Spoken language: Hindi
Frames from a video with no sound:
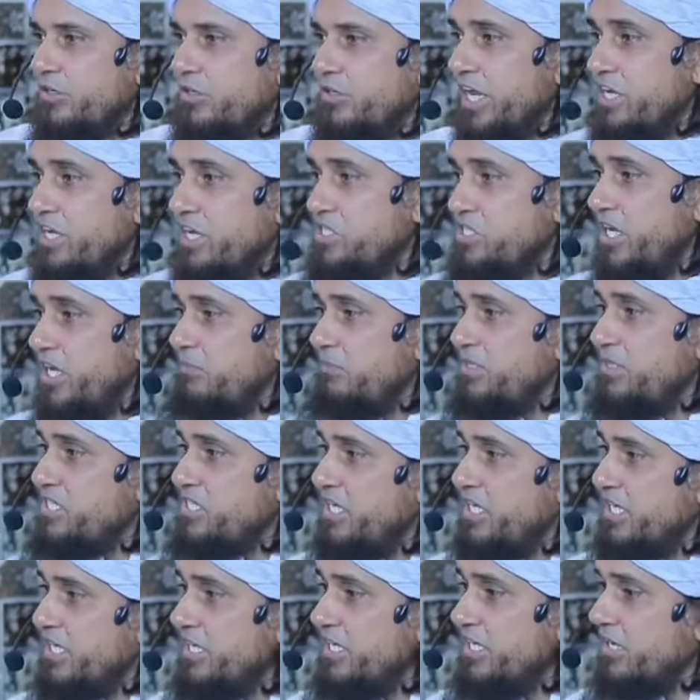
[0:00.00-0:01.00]
टेंशन
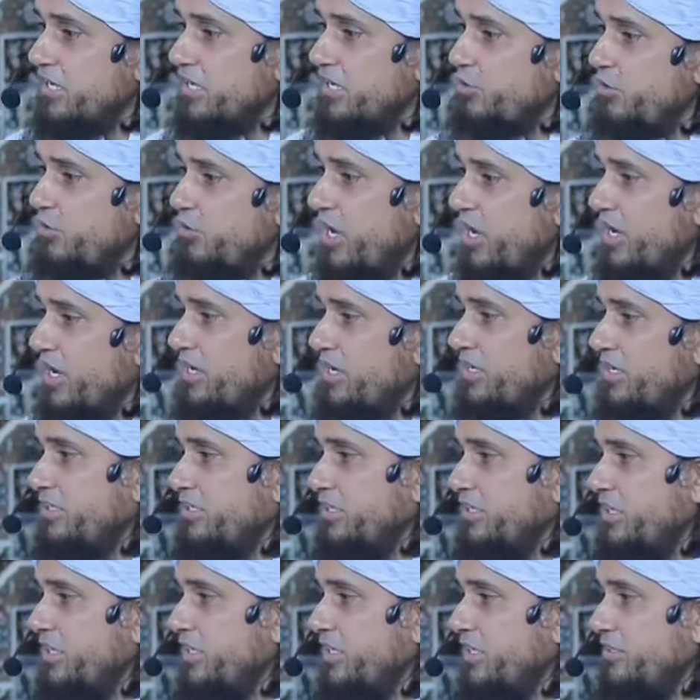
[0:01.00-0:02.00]
बस ये कि रखो
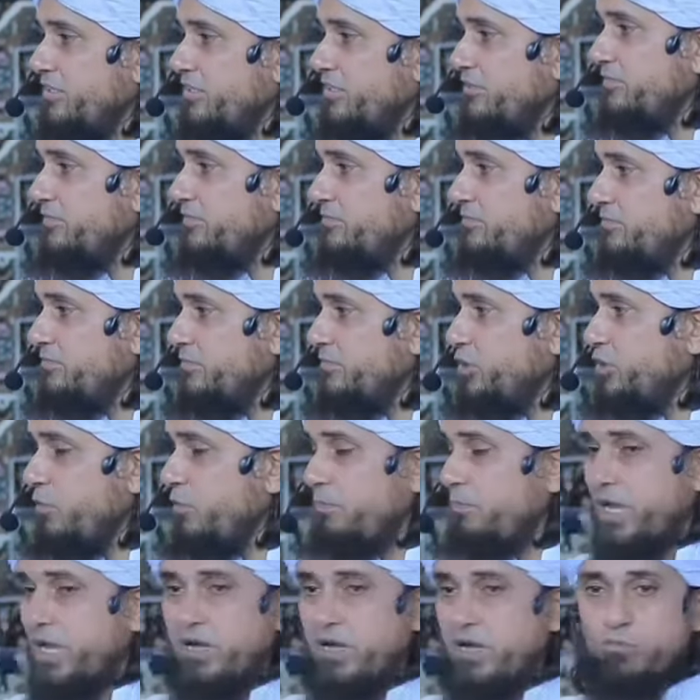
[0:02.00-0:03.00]
आखिरत की
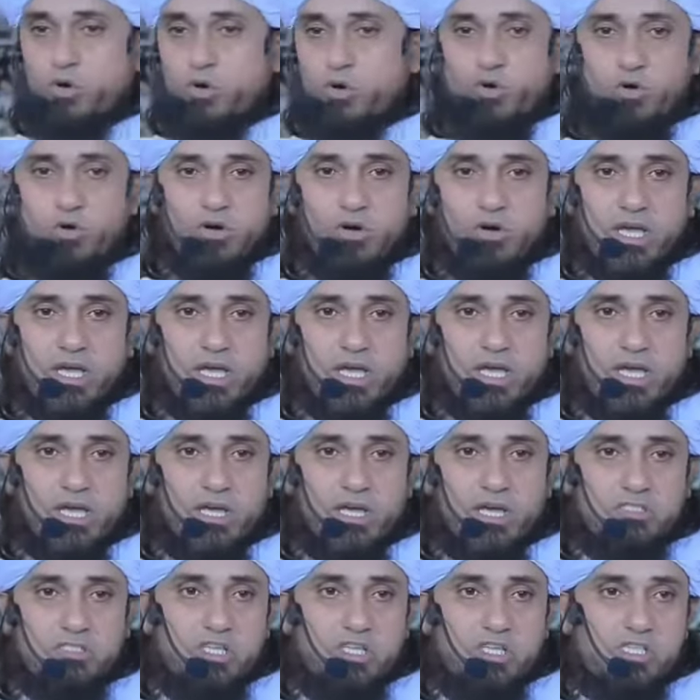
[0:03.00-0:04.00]
जो पैगंबरों को है
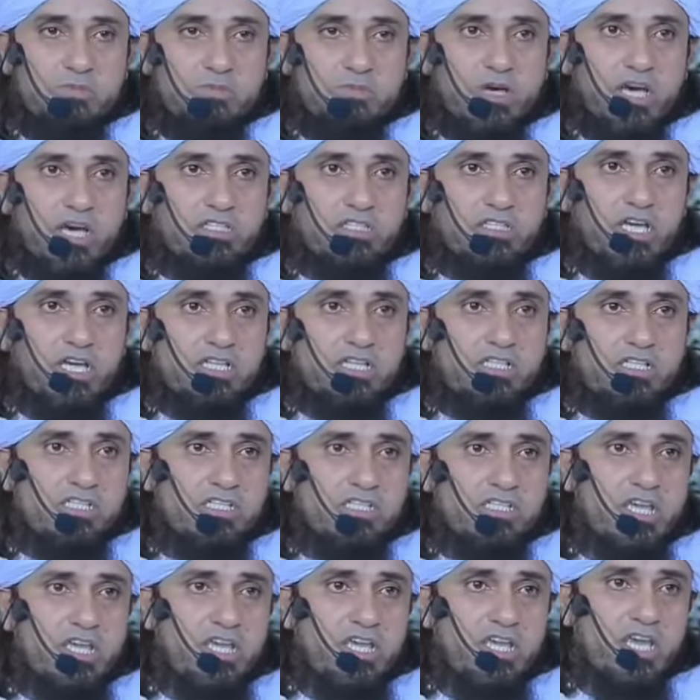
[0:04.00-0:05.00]
हदीस में आता है
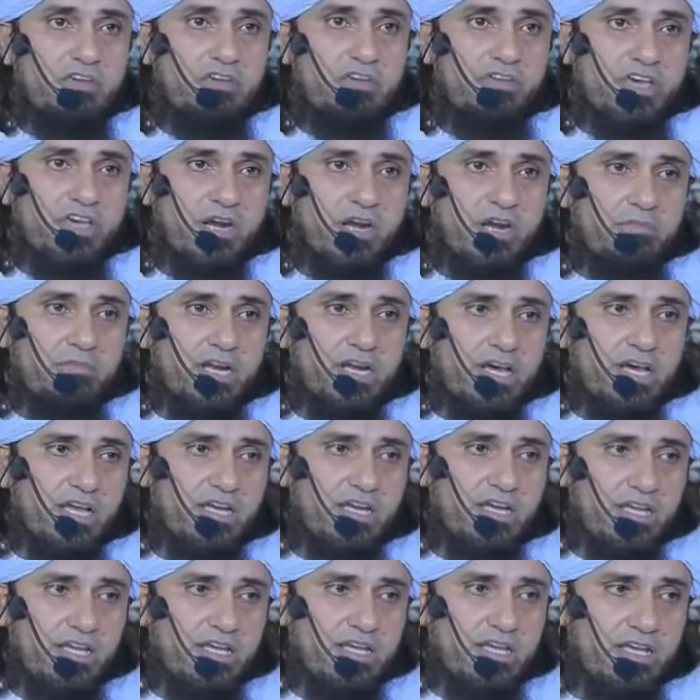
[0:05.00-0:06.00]
जिसने एक फिक्र बना
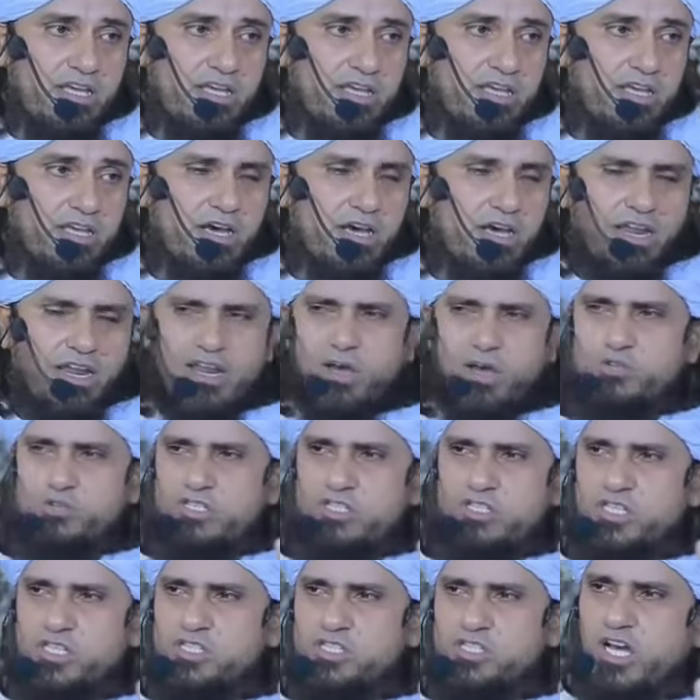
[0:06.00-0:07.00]
ली अल्लाह
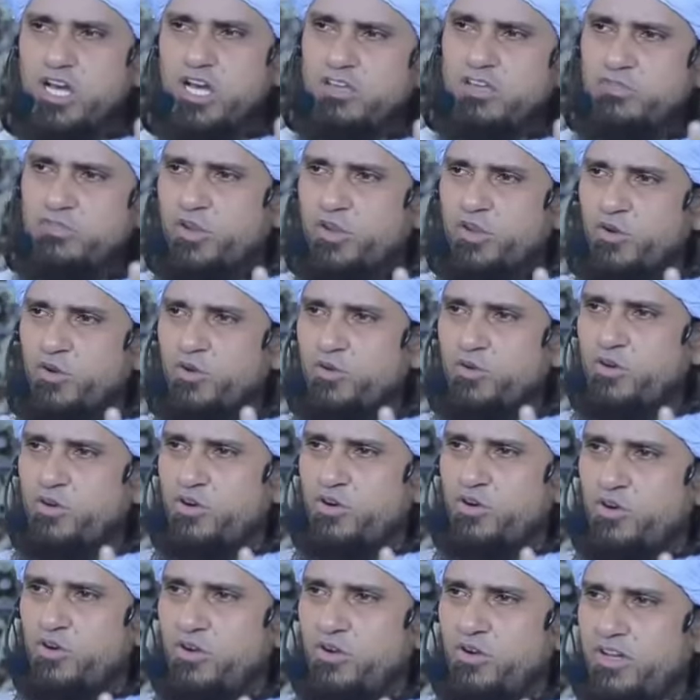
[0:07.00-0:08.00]
उसकी सारी फिक्रों
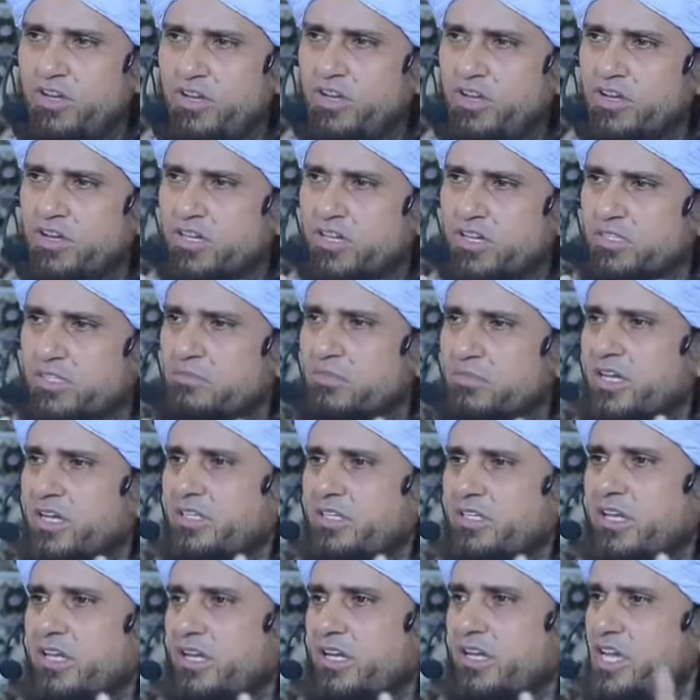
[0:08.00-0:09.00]
को ख़त्म
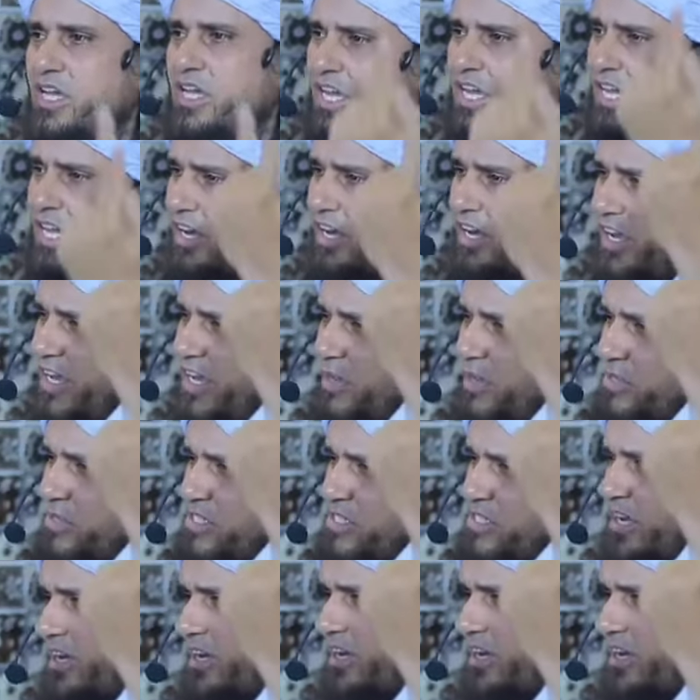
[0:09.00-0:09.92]
कर देगा एक ही रहेगी बस